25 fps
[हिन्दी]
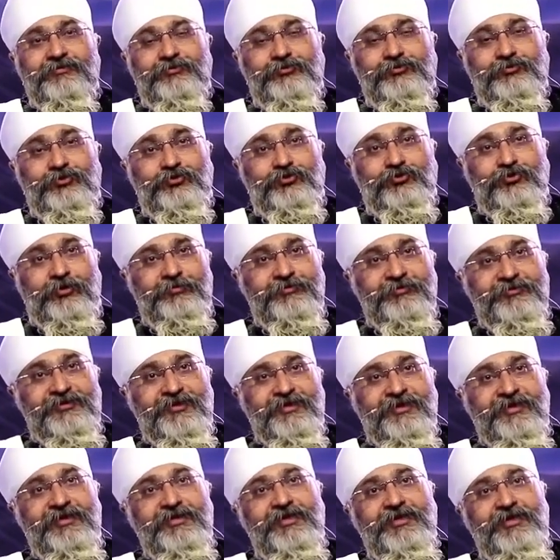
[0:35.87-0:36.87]
जो 24
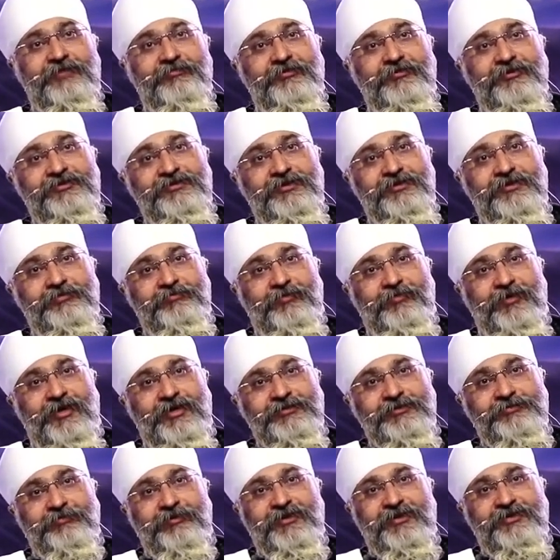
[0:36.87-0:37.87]
घंटे यहाँ पर श्री
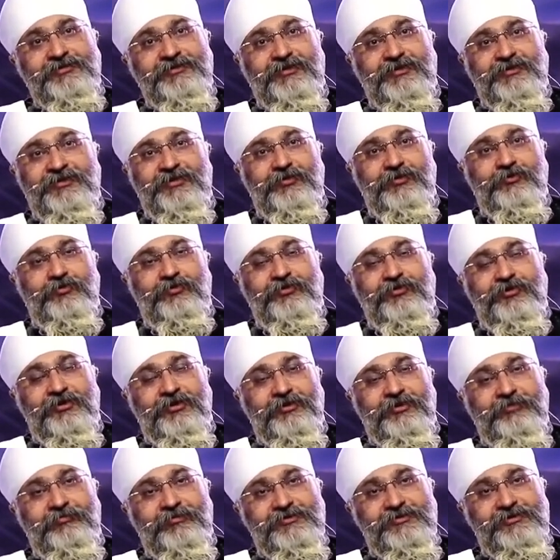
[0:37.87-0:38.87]
पांच पाठ चलते हैं गुरु की
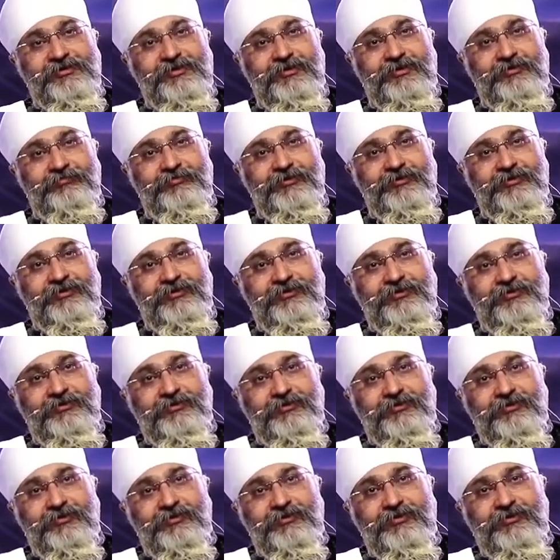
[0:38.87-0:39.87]
कृपा से यहाँ पे
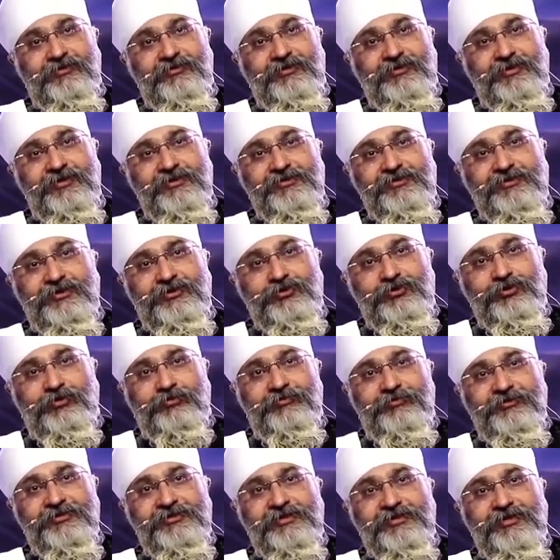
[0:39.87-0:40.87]
तीन श्री
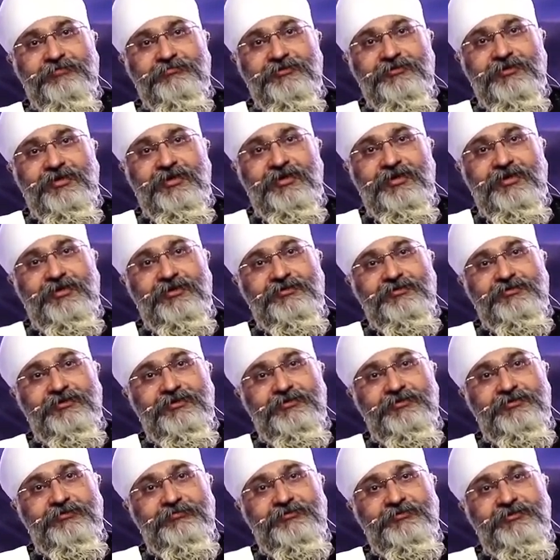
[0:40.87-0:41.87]
सुखमणि साहब जी के एक श्री
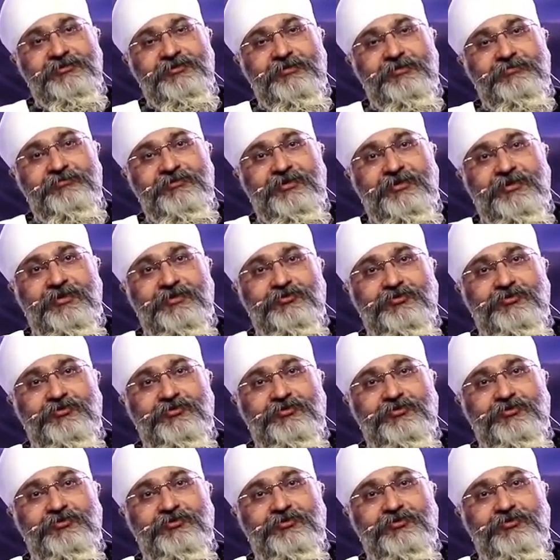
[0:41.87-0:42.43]
जपजी साहब जी का एक